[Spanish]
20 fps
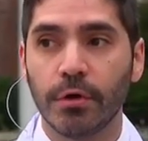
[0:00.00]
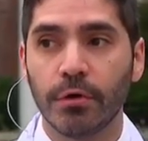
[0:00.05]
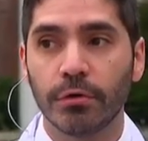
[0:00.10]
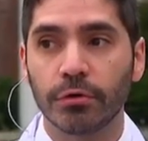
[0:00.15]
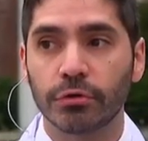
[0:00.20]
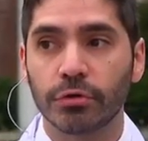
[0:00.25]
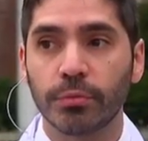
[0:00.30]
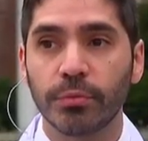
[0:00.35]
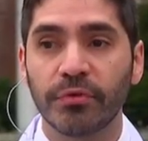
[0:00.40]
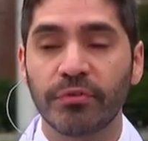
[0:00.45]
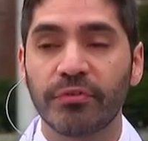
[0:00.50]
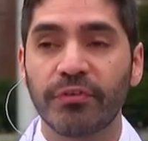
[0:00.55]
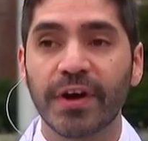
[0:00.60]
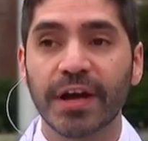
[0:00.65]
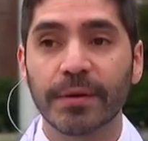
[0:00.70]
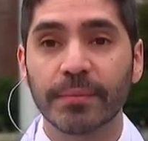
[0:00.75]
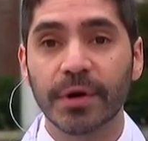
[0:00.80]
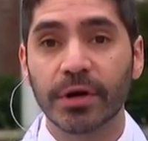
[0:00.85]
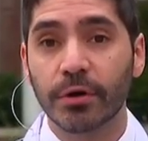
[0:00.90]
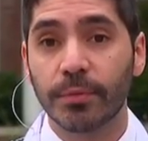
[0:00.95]
o tomo
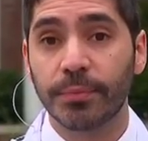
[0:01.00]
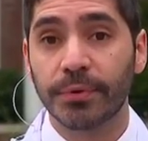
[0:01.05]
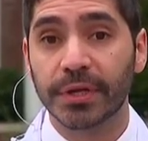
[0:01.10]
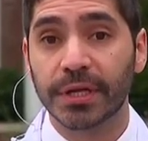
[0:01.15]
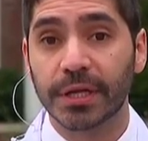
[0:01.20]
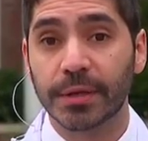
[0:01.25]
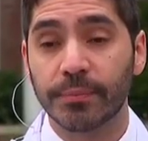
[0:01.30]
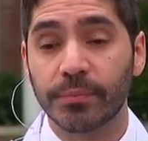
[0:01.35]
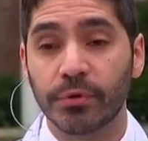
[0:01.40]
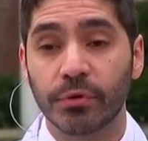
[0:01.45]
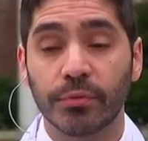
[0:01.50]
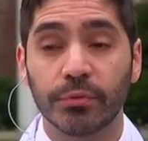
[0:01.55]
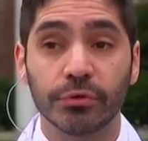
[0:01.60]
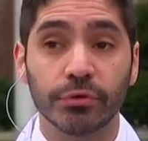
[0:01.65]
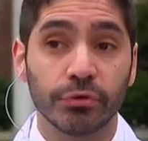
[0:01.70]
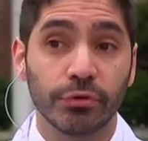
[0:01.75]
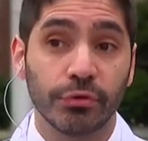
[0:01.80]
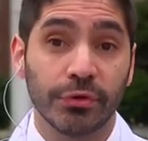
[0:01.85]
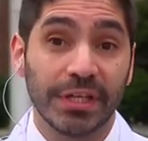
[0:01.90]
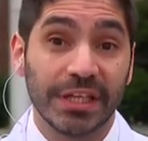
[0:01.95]
fármacos, por ejemplo, como
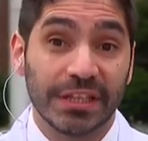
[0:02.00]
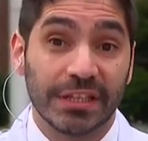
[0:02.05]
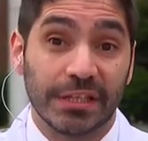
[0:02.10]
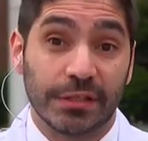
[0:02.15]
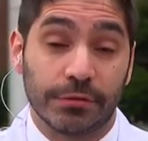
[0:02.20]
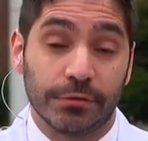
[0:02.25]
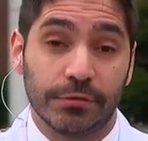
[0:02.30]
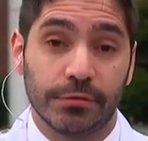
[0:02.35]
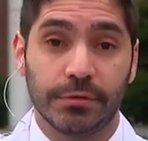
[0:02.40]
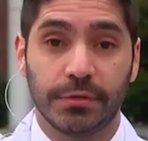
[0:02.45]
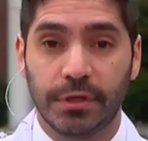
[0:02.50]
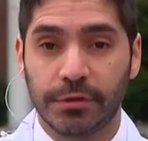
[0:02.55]
un diurético,